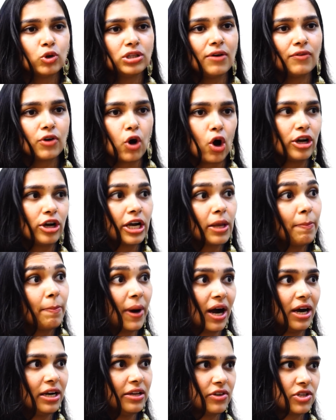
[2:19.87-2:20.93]
போது அவர் ஆல்ரெடி
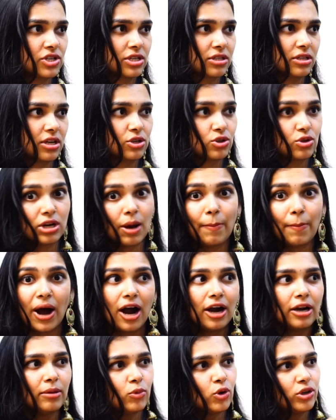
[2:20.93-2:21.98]
பாடி வச்சிருந்தாரு ஸோ நான்
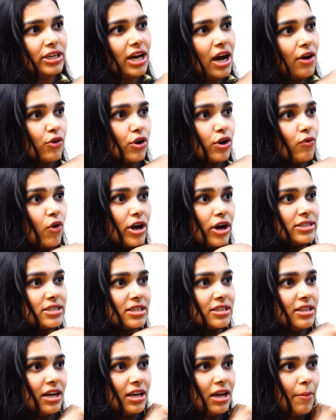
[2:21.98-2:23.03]
போதே அவரோட
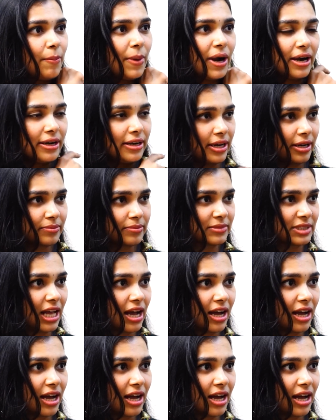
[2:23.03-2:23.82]
வாய்ஸ்க்கு தான் நான் பாடினேன்